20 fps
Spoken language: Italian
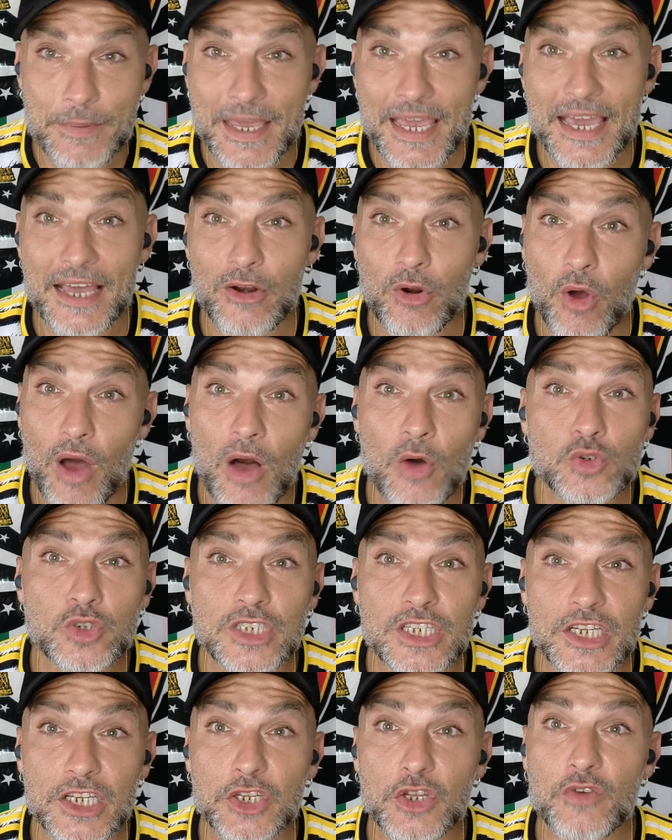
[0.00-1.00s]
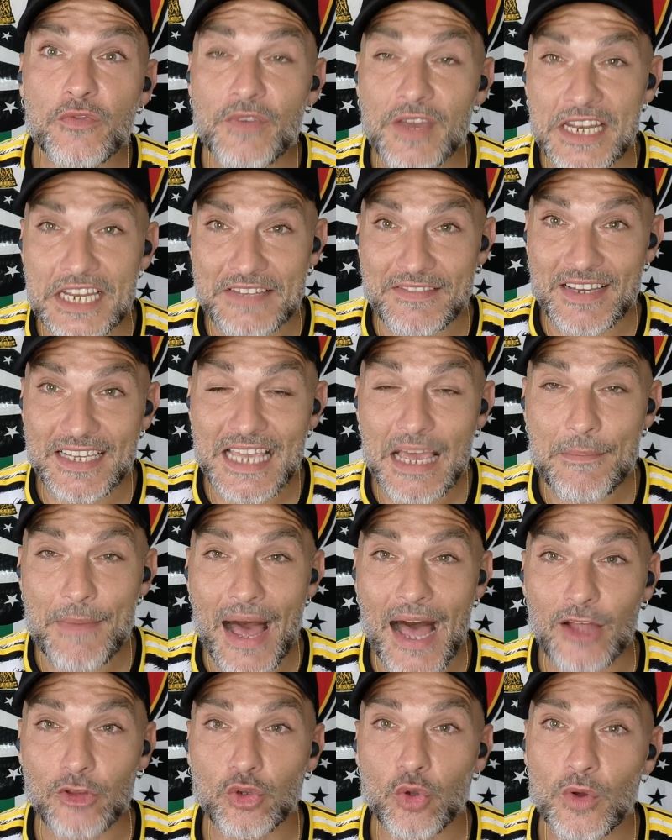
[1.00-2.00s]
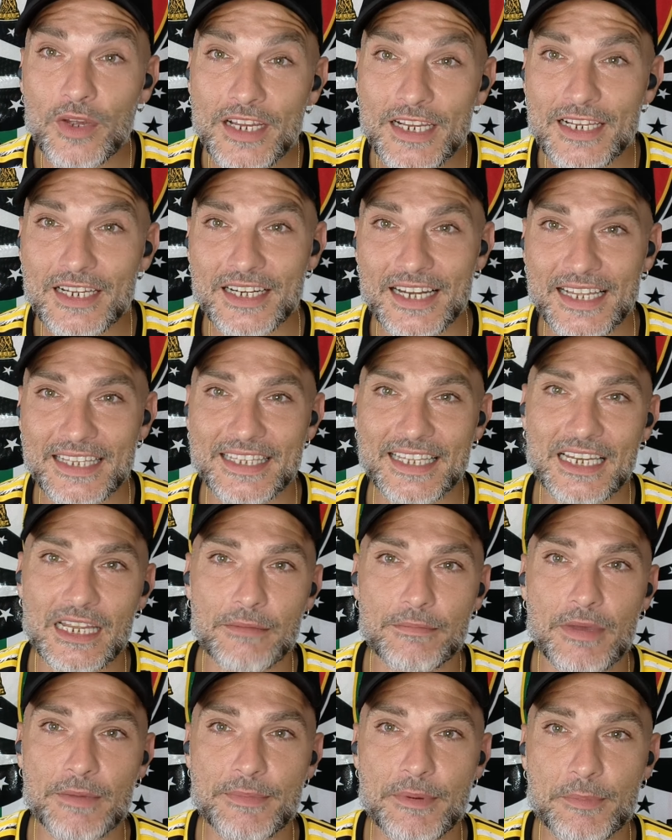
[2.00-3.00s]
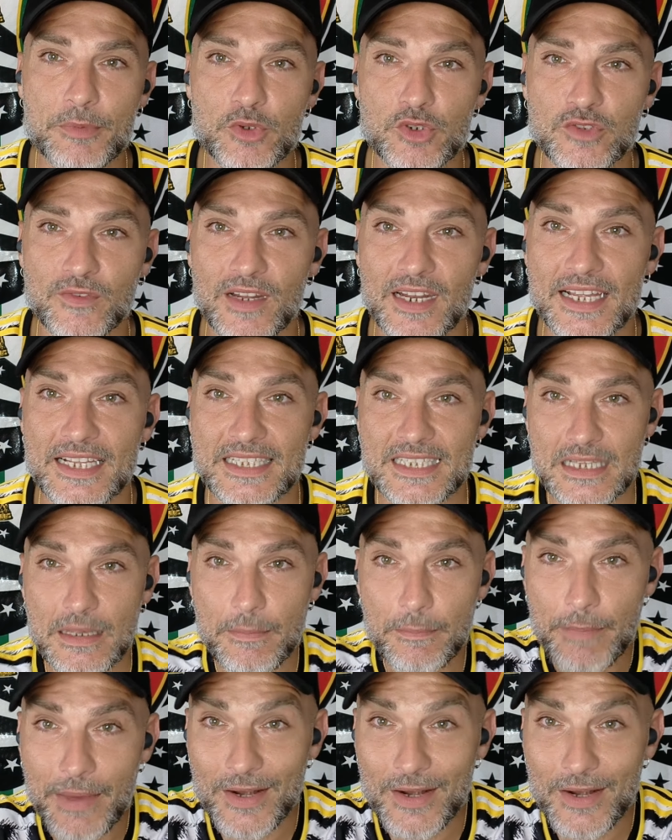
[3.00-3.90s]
Piero Ausilio, veniva chiamato il re delle baby plus valenze.